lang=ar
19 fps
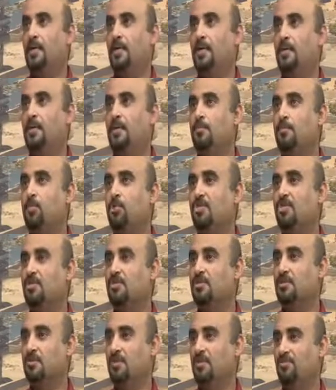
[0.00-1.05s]
إيه، بنية
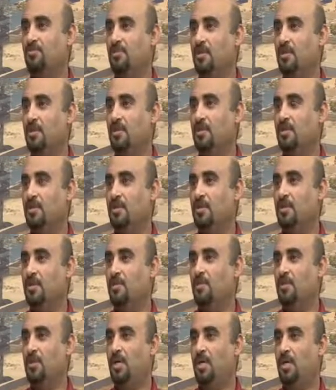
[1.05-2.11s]
الطفل إيه،
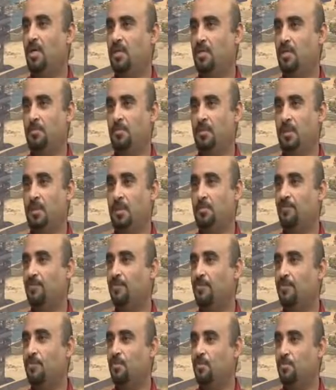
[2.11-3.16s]
كلياتنا
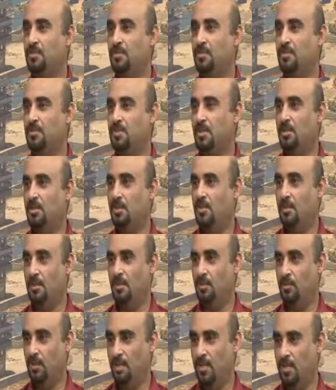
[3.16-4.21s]
بنعرف أنه من سن
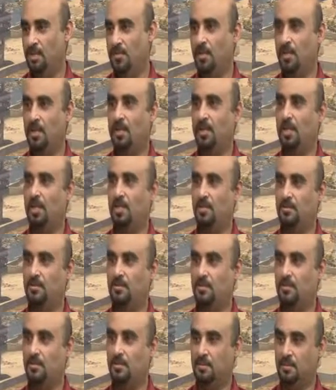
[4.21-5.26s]
الولادة لغاية
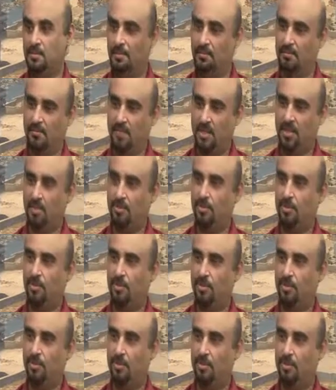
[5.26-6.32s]
ما
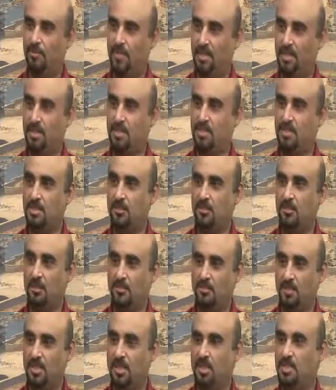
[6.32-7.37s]
يدخل المدرسة من
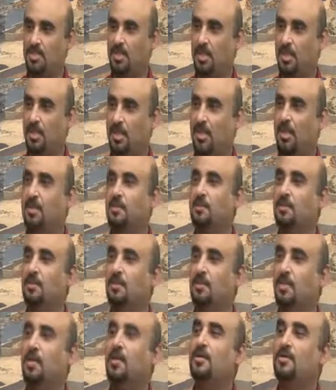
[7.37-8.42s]
المدرسة لغاية
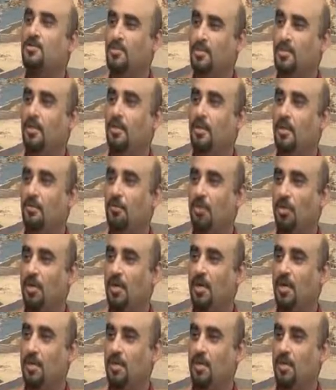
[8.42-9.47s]
سن
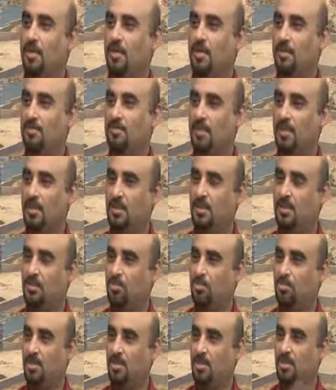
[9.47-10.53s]
المراهقة لغاية ما
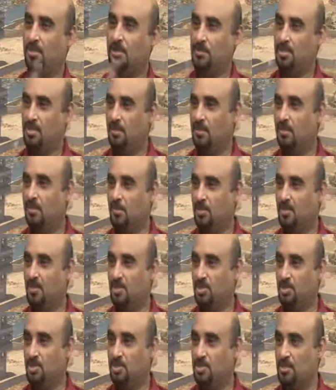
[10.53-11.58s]
يوصل سن
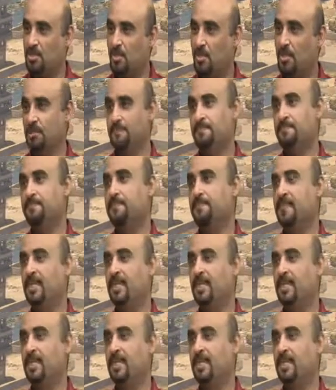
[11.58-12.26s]
18 سنة مم.